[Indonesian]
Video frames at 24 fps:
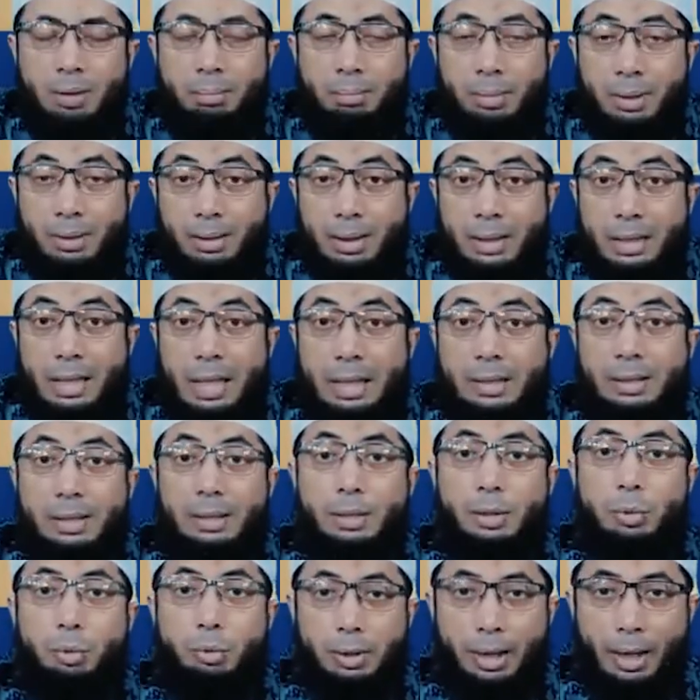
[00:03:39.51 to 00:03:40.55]
tempat tinggalnya
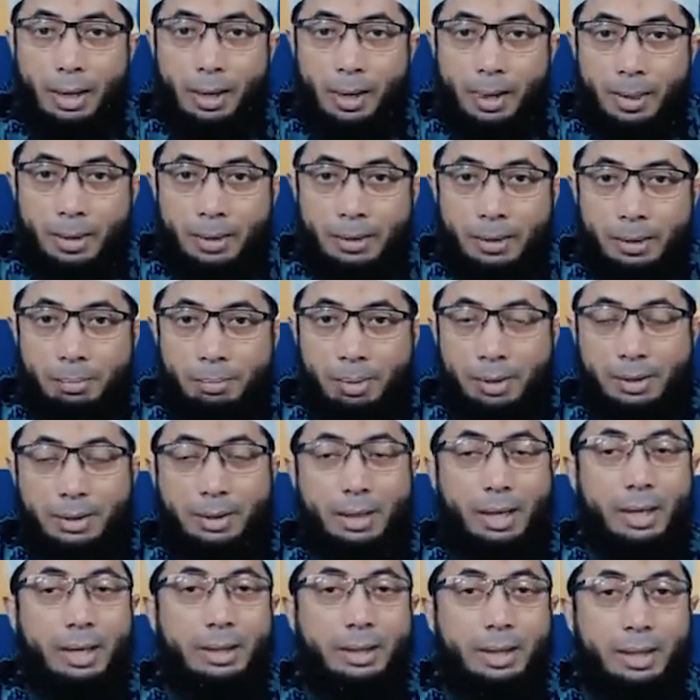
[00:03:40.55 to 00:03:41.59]
di dunia. Berarti
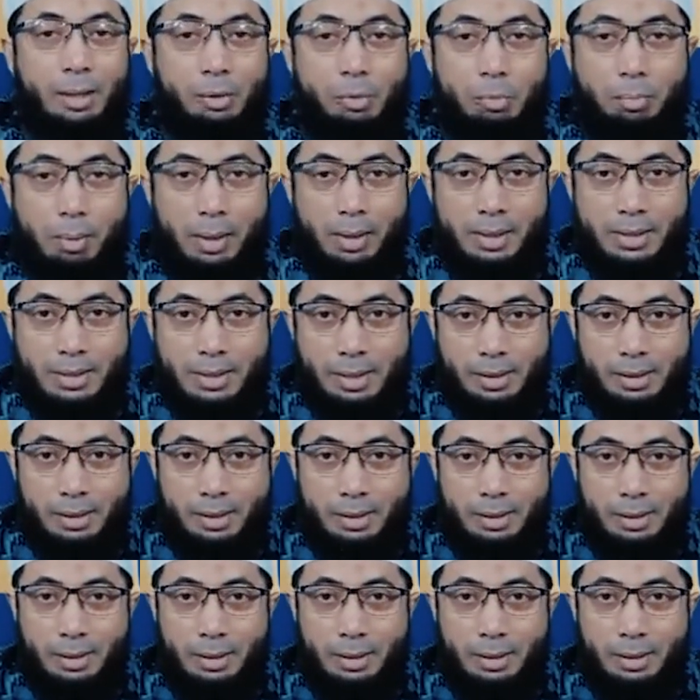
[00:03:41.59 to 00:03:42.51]
kan ada kehidupan di sana.